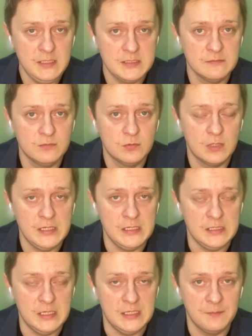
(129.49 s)
замеса в
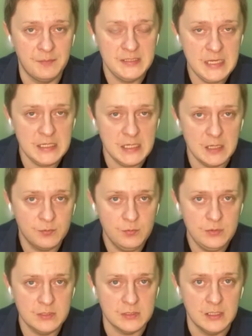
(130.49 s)
Украине и
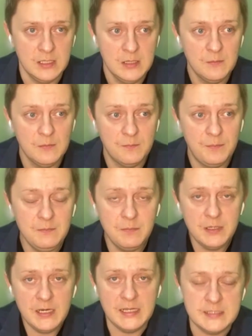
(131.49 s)
нападения Путина,
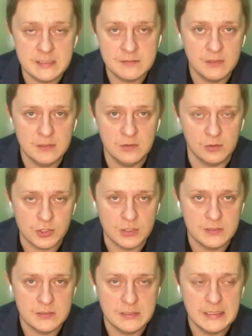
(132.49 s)
прибрать со своей
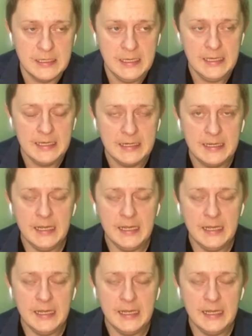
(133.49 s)
должности.